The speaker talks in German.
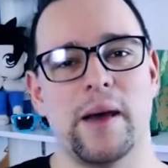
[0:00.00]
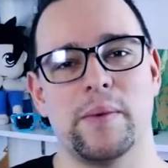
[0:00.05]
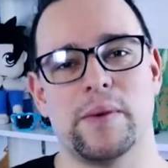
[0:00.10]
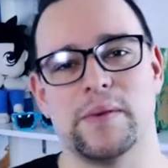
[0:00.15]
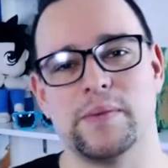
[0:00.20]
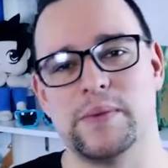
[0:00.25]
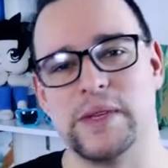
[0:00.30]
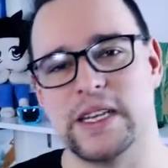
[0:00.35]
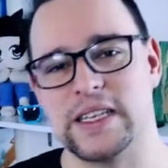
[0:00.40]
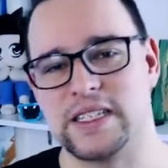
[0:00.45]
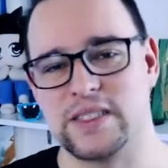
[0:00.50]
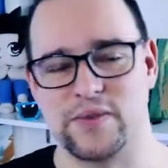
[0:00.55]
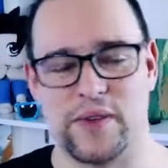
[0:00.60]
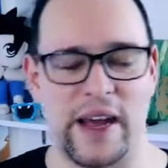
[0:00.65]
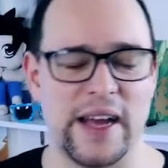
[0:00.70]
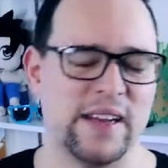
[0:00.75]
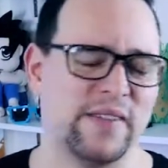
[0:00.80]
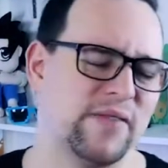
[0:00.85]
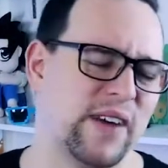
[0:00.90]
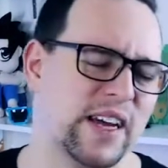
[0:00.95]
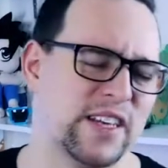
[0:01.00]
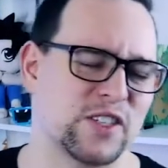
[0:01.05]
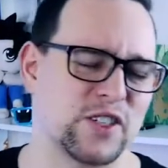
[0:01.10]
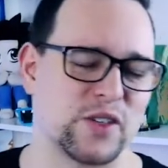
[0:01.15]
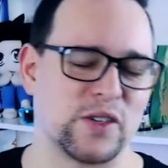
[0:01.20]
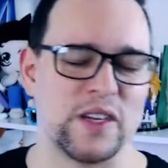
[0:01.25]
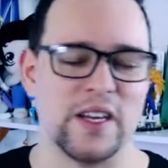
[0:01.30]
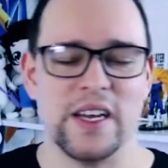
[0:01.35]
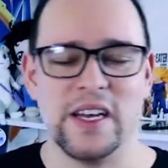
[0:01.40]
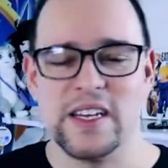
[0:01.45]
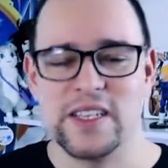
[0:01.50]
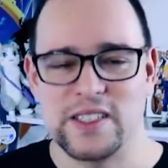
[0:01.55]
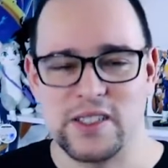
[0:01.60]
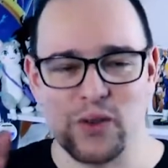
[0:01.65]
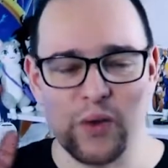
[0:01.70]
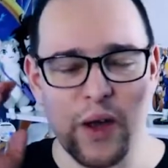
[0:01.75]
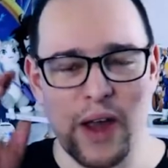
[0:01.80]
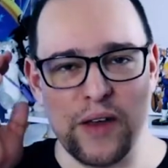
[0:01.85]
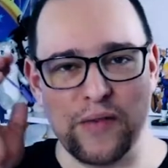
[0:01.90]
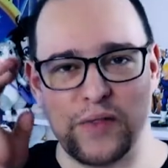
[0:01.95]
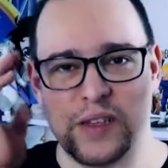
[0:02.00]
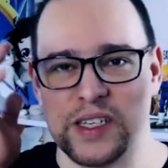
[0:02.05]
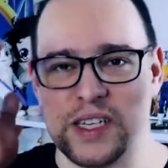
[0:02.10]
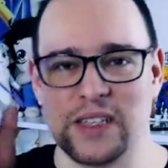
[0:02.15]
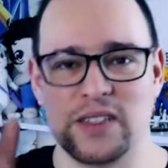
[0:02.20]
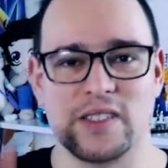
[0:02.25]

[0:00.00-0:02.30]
aber mit der zweiten war es schon so heftig.